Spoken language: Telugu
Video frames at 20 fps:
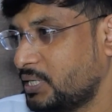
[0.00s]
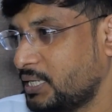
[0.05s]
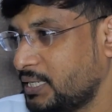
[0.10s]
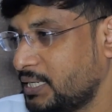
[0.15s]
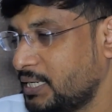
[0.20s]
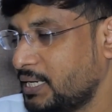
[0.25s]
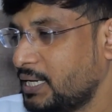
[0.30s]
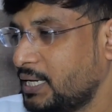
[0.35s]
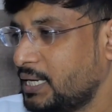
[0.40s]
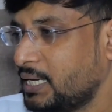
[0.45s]
ఉంటాయి
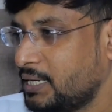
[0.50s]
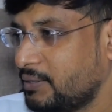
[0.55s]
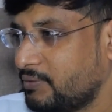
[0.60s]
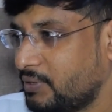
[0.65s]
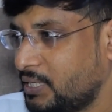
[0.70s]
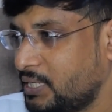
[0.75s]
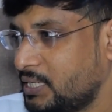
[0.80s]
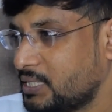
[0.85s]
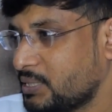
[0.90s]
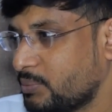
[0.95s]

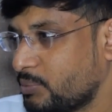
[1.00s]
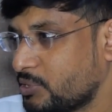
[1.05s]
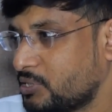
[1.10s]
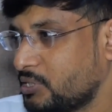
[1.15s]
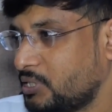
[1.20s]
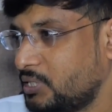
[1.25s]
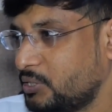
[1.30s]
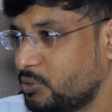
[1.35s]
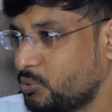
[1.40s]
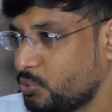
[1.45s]
ఇవన్నీ
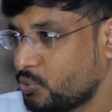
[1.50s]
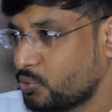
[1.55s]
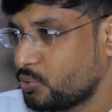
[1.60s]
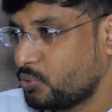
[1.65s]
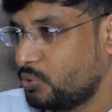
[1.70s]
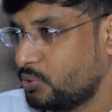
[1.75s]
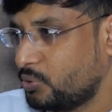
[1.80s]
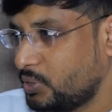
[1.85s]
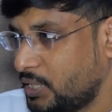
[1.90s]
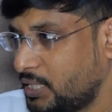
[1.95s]
సమస్యలని
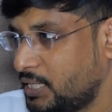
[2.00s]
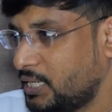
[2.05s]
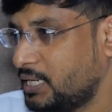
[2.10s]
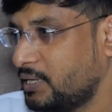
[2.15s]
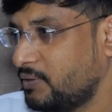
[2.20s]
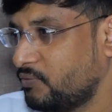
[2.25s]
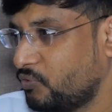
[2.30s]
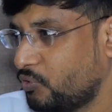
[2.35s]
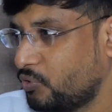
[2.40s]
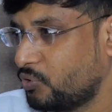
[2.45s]
చూసుకుంటూ ఎట్ ఏ
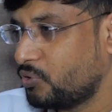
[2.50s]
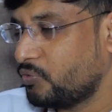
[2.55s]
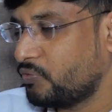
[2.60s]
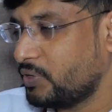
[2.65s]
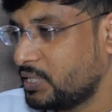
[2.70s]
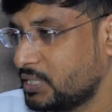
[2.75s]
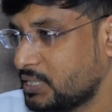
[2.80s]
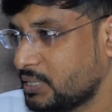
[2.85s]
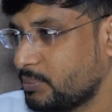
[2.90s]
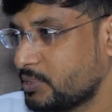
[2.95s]
టైం ఫోర్ టు
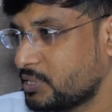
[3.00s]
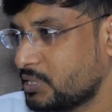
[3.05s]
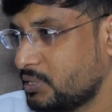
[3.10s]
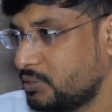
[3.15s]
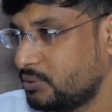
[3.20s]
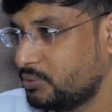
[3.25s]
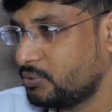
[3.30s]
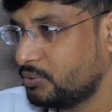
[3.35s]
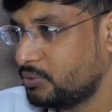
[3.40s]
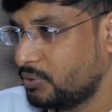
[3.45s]
ఫైవ్
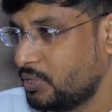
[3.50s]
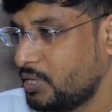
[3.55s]
సమస్యలు